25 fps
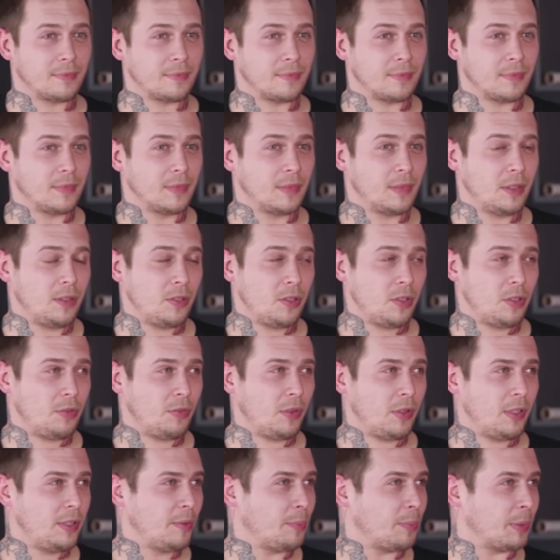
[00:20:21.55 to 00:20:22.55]
Да
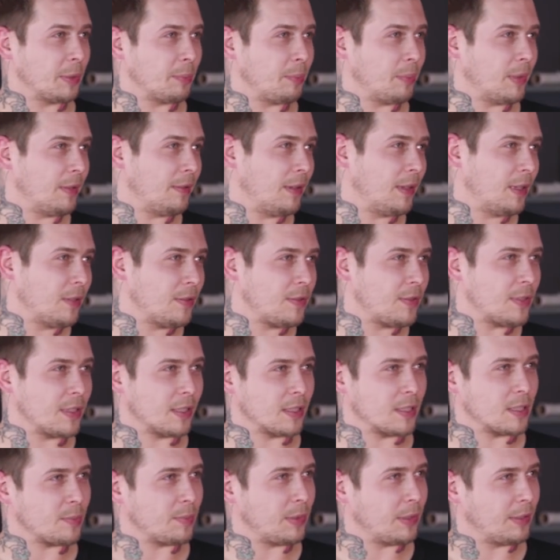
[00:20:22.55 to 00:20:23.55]
ничего, они подплывают
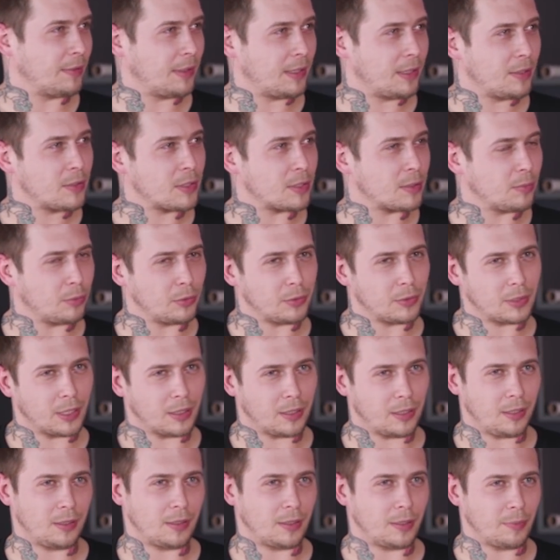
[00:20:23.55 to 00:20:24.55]
все, расплываются, будут
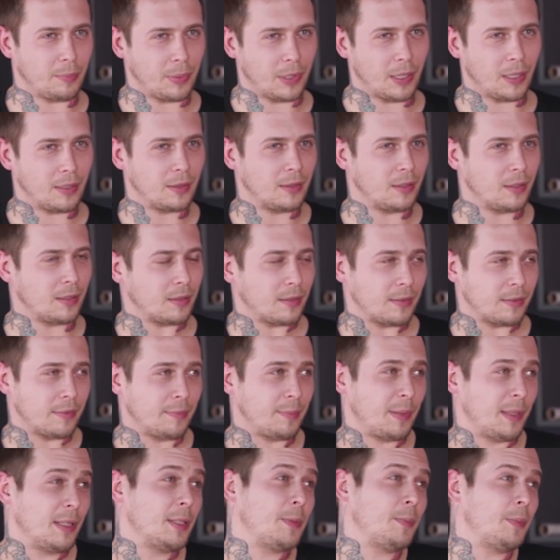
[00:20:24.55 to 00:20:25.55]
какие-то пятна.
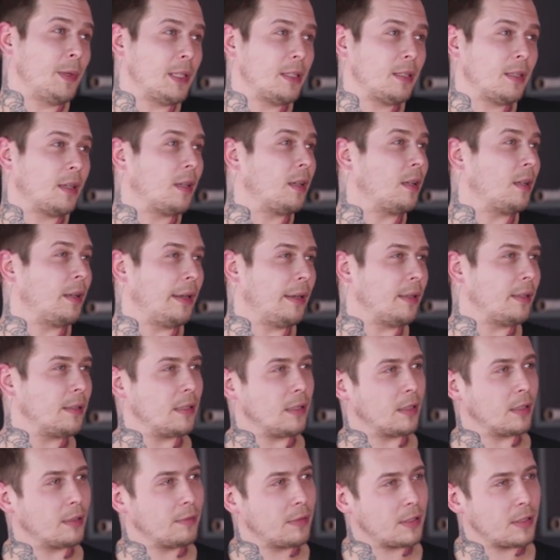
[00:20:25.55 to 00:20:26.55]
В принципе, если их
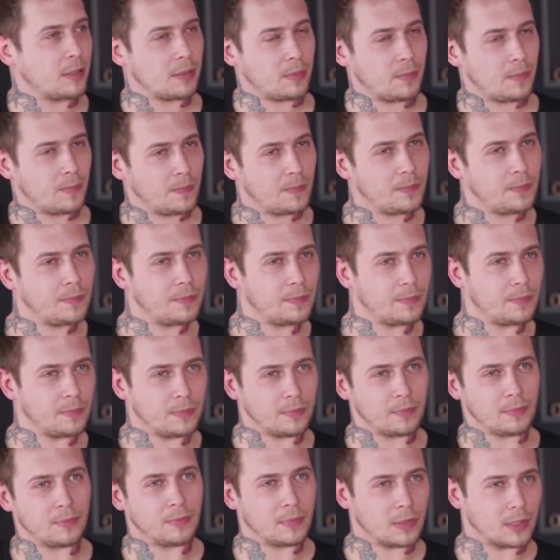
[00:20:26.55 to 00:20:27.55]
корректировать
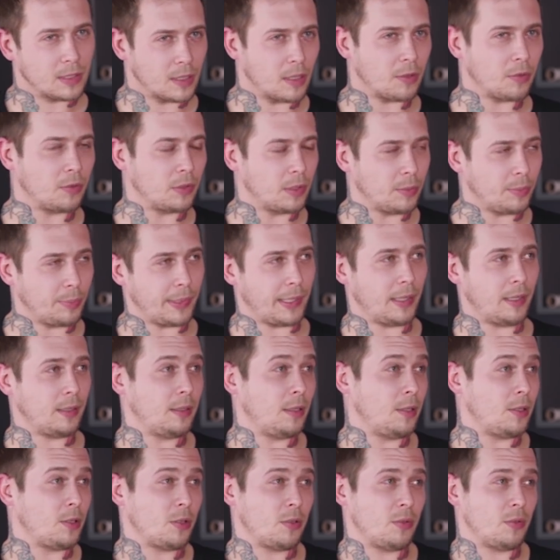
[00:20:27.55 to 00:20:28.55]
с какой-то
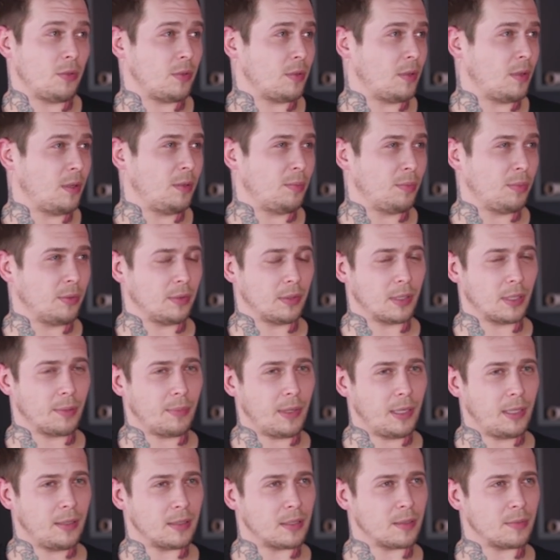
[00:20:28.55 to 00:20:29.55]
периодичностью, они будут
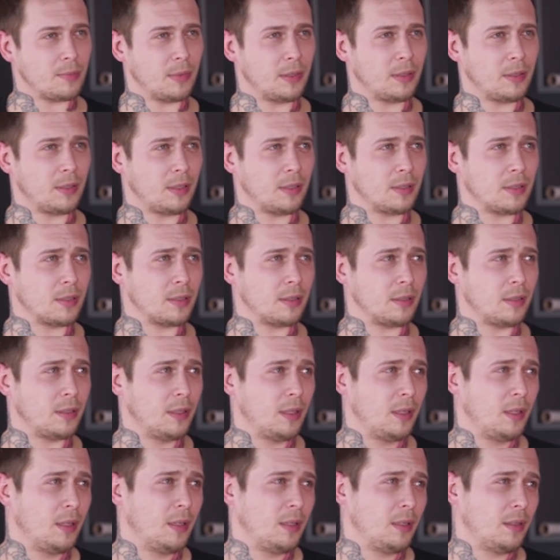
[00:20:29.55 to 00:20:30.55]
нормально смотреться.
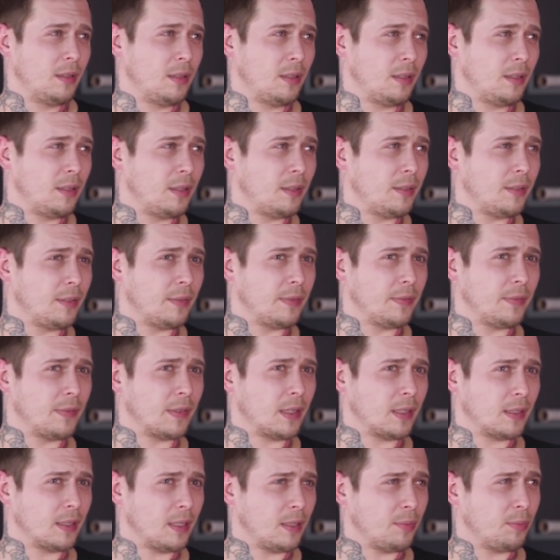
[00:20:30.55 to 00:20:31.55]
Да и
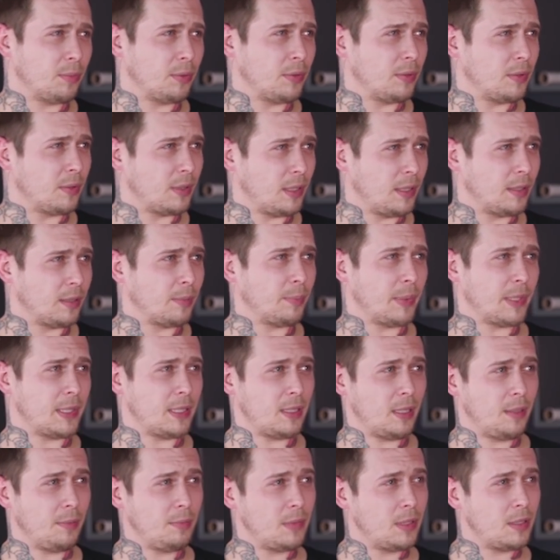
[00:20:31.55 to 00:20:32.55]
когда будет лет по
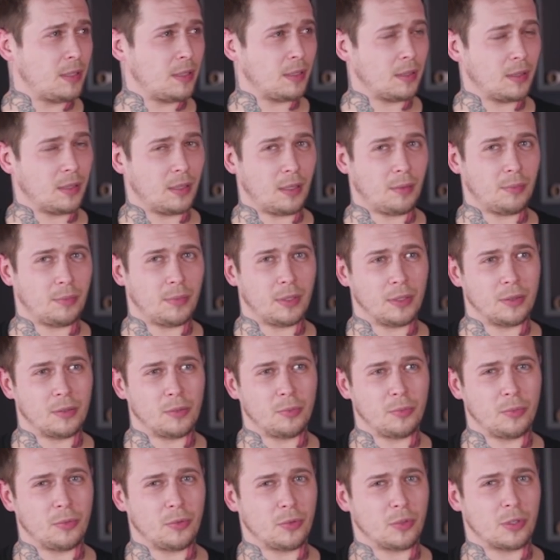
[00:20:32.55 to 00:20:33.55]
70 нам, я
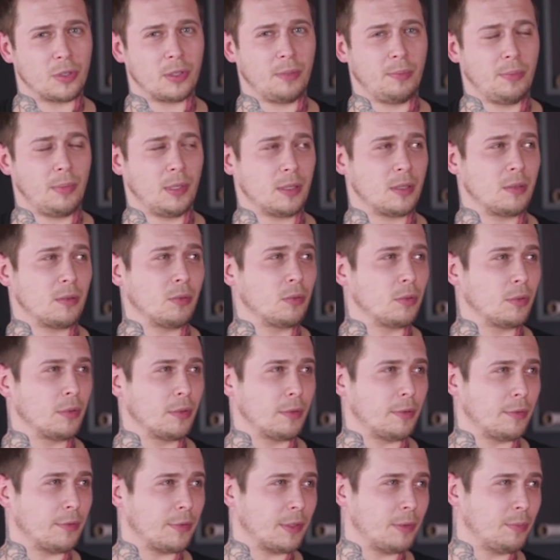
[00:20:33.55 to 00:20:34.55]
думаю, уже без
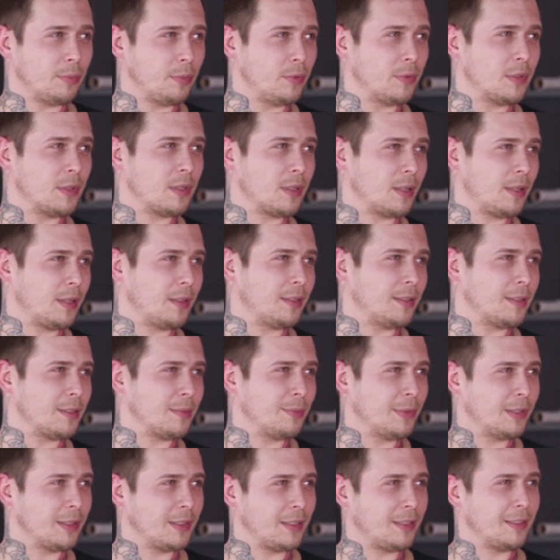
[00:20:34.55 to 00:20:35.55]
татуировки будет странно
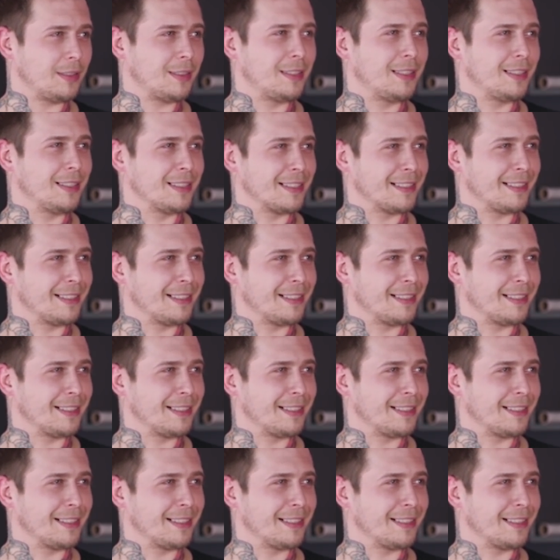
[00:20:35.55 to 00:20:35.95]
смотреться